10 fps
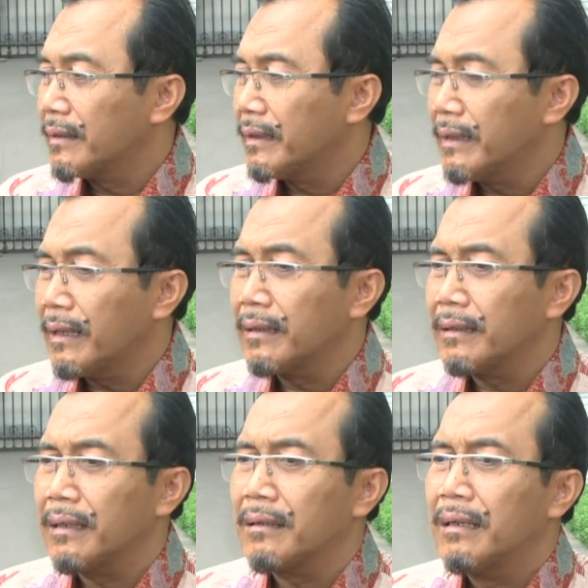Ini yang
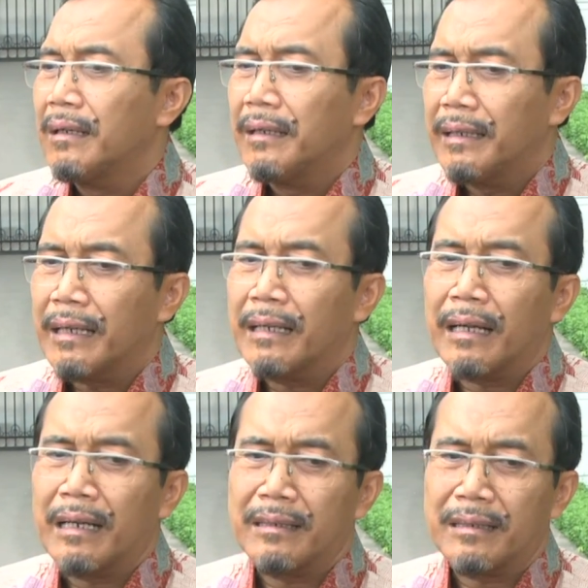yang ini
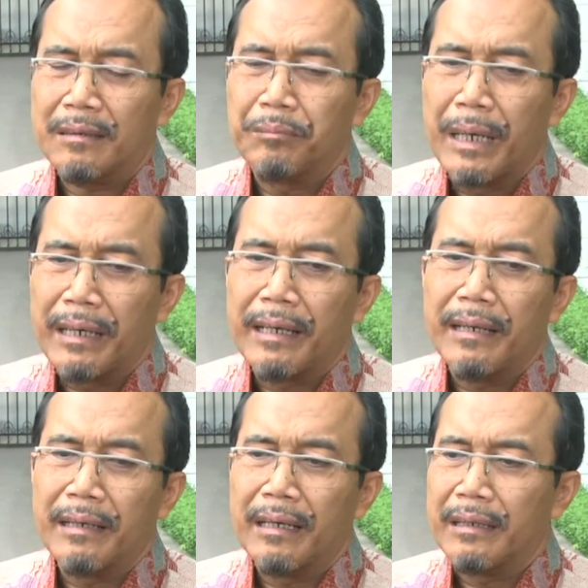kan karena
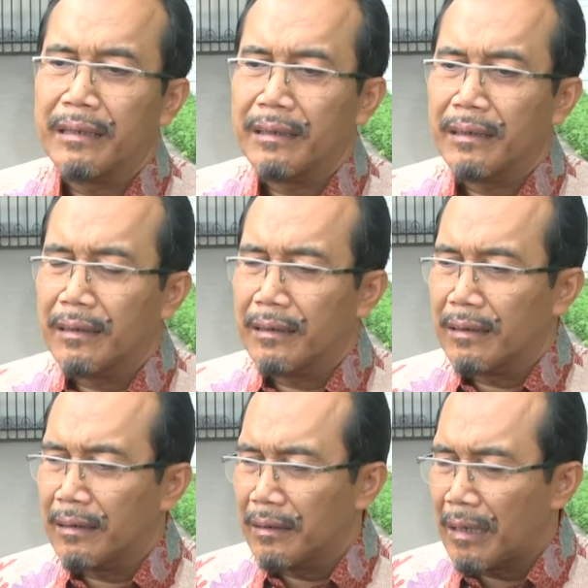sebagian dari
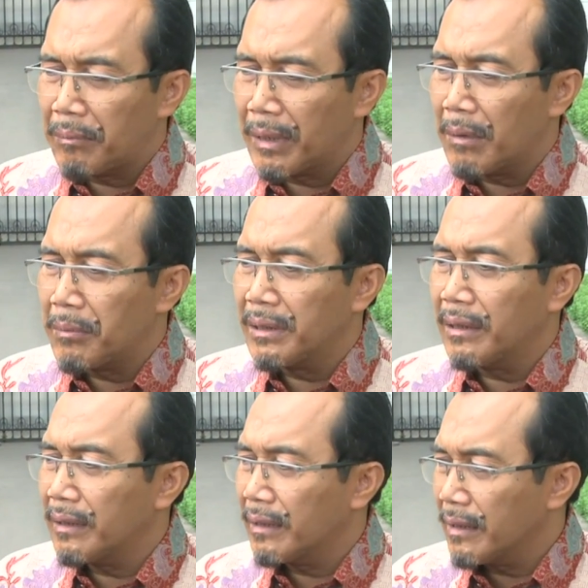eh, apa
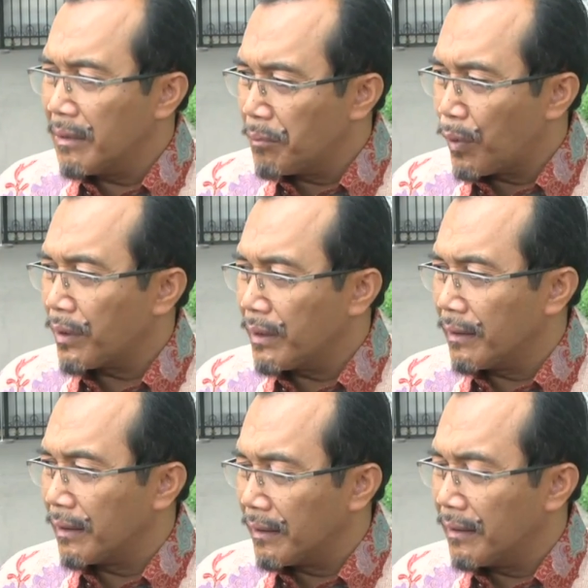namanya yang impor
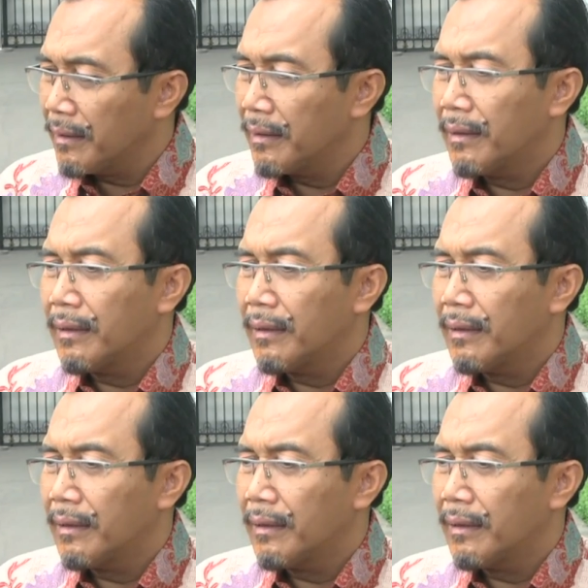ini